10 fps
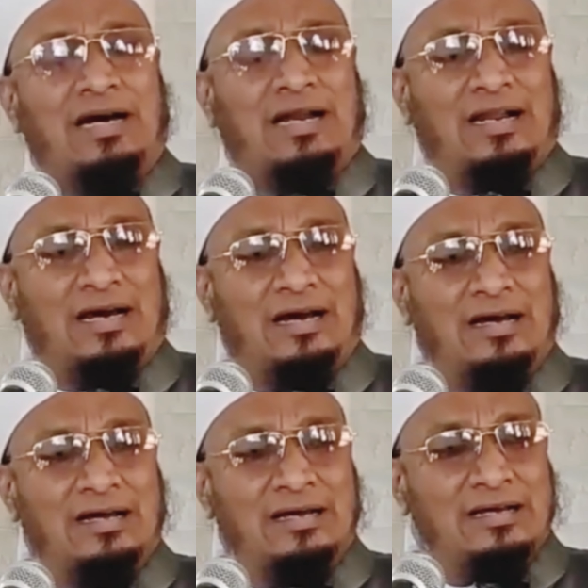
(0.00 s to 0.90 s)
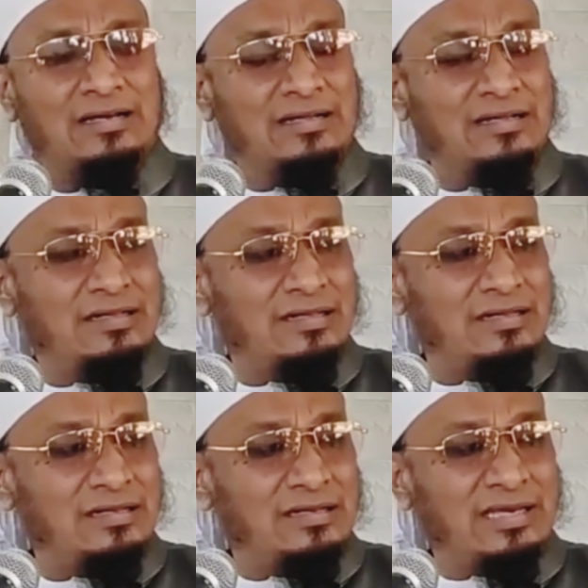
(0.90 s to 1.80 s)
मारना
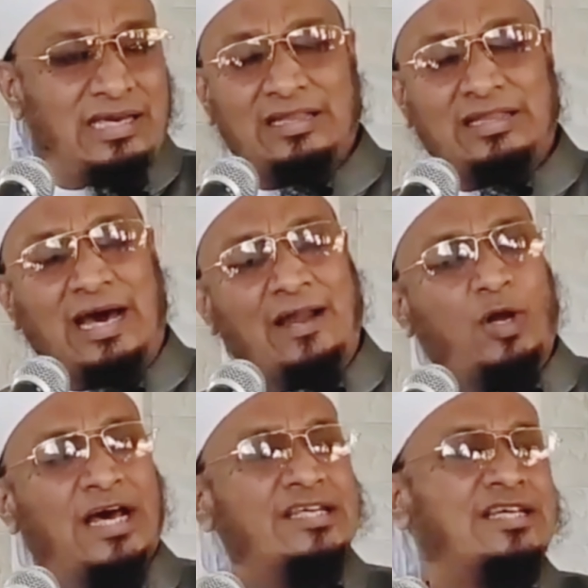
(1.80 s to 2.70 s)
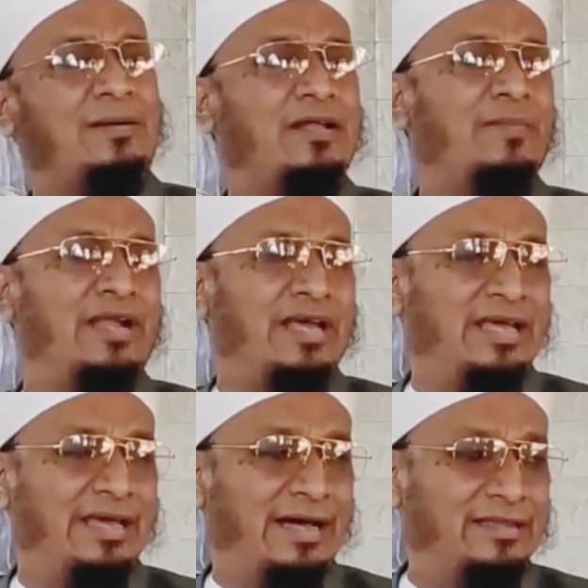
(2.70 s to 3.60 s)
कितना रोना समझ में
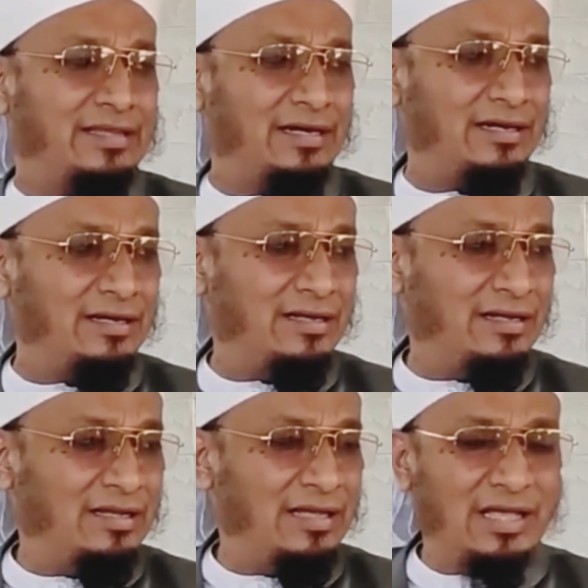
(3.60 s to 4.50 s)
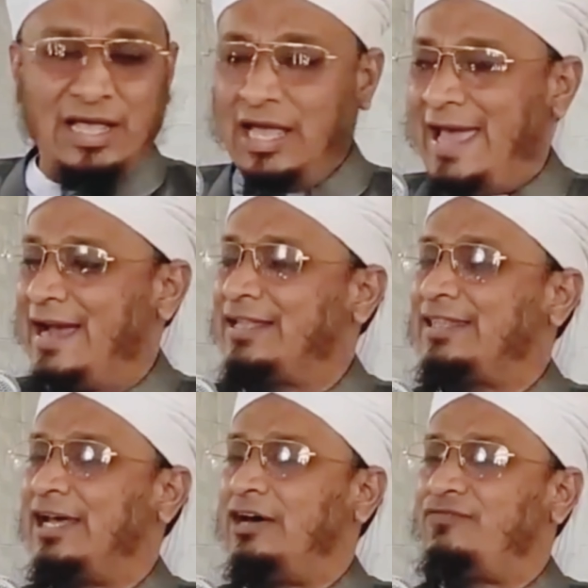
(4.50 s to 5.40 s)
नहीं आता एक
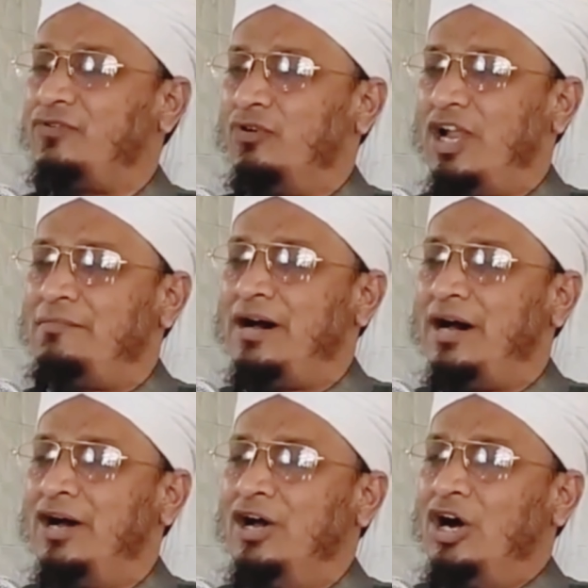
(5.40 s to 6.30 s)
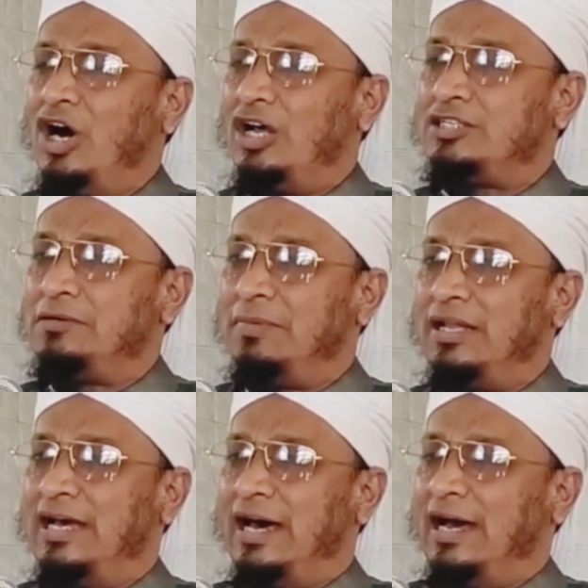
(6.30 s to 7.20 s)
तरफ उलमा और
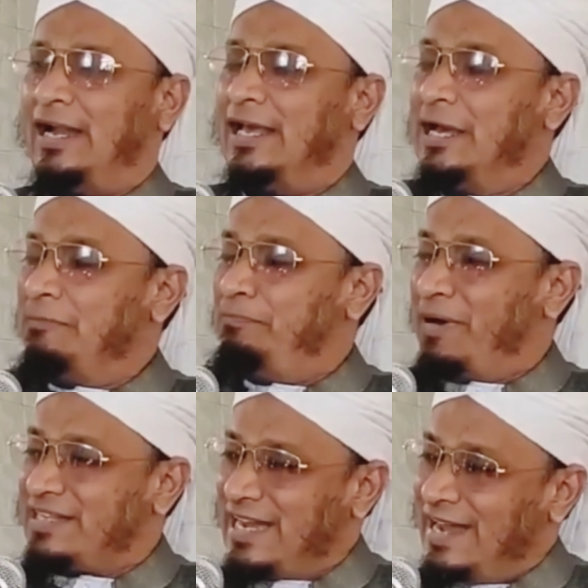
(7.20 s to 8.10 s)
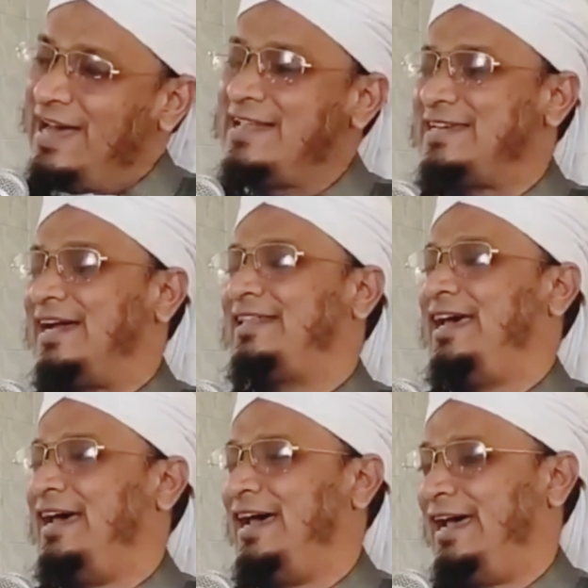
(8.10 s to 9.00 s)
जिम्मेदारान बचाना चाहते
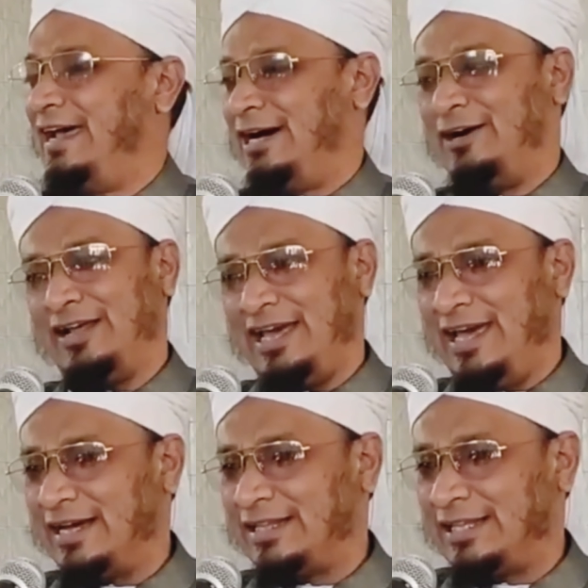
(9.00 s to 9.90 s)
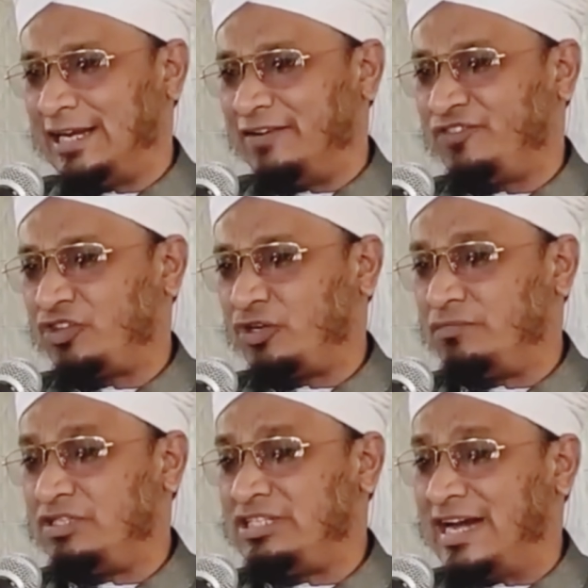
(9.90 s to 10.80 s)
हैं और एक तरफ
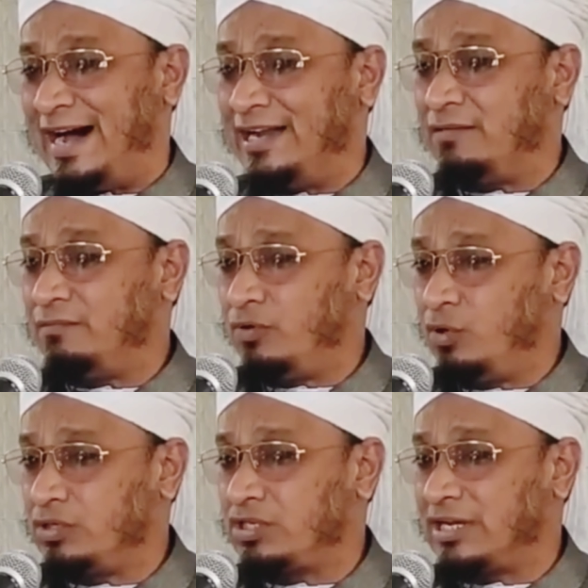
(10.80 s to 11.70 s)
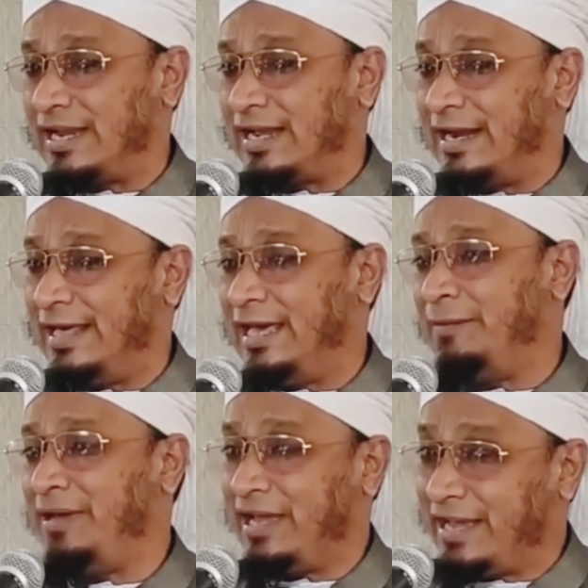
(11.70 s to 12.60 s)
तुम जानबूझकर गढ़े
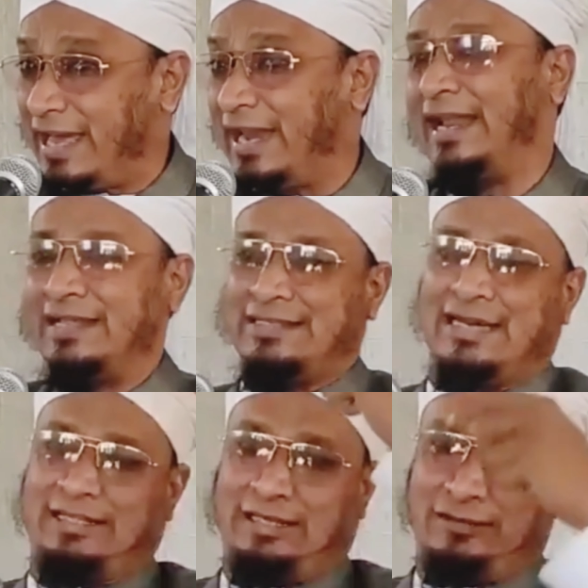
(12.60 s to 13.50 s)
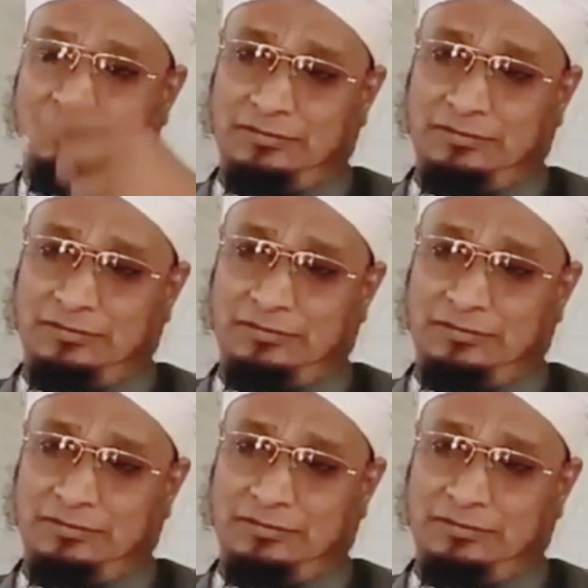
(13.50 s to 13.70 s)
में गिरना चाहती हो